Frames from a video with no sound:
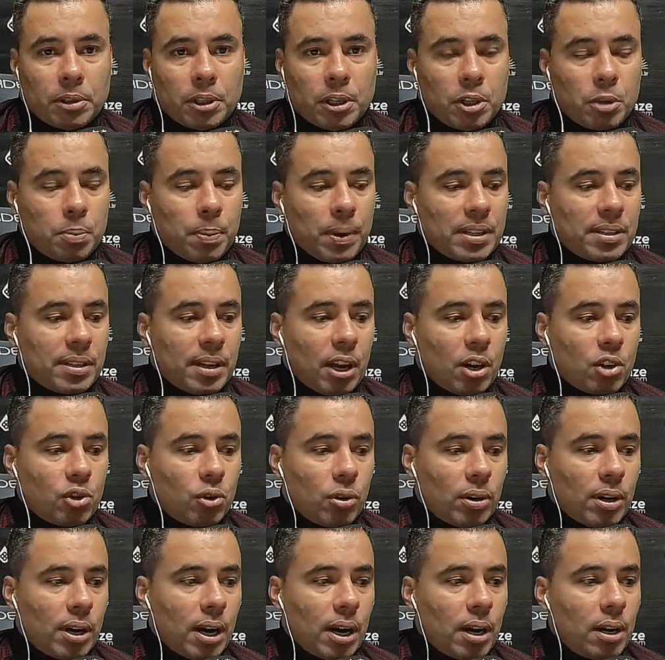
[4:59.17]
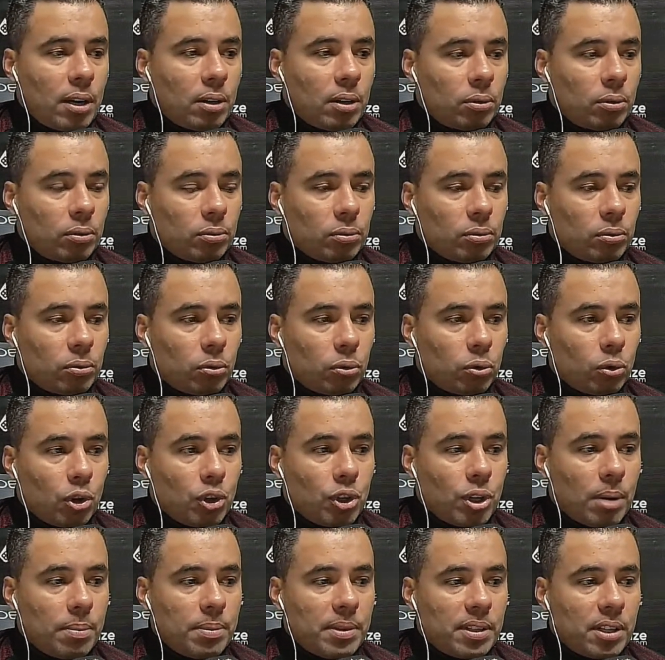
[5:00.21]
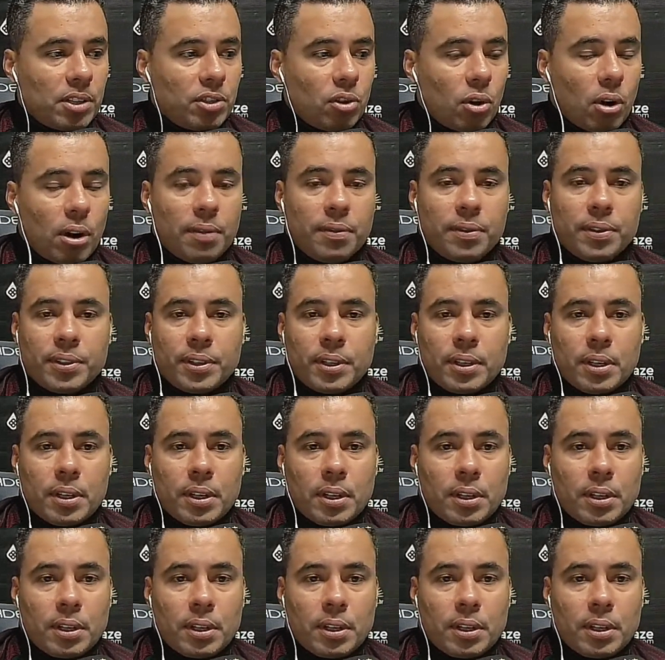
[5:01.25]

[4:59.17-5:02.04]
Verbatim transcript: Eles passaram a jogar com, com dois camisas nove.